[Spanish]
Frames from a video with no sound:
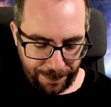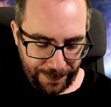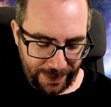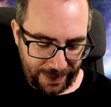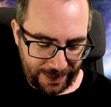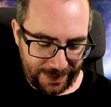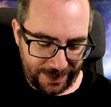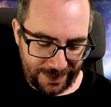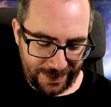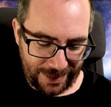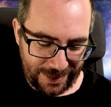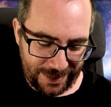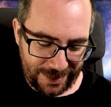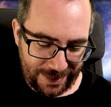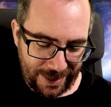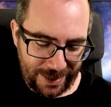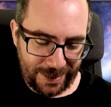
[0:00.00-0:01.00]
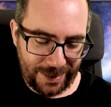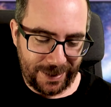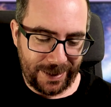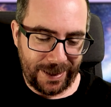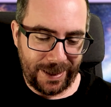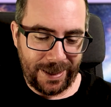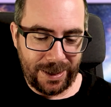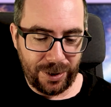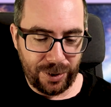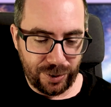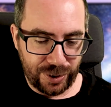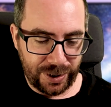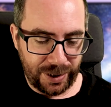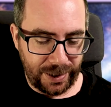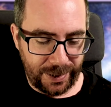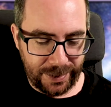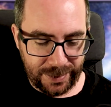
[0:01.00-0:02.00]
Para intentar que
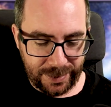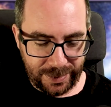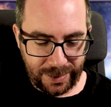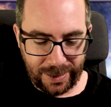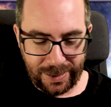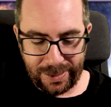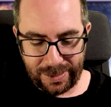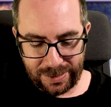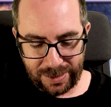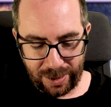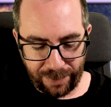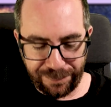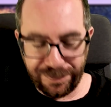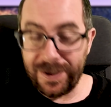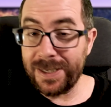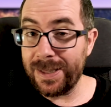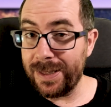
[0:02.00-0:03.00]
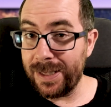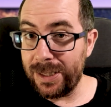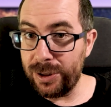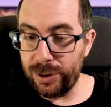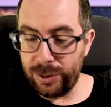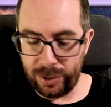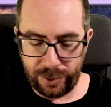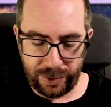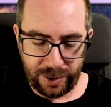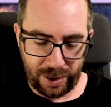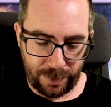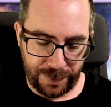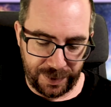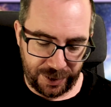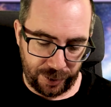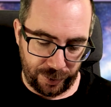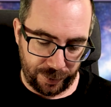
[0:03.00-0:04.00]
nos entre las gafas dentro del
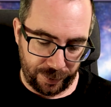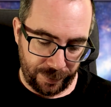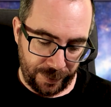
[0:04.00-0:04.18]
visor.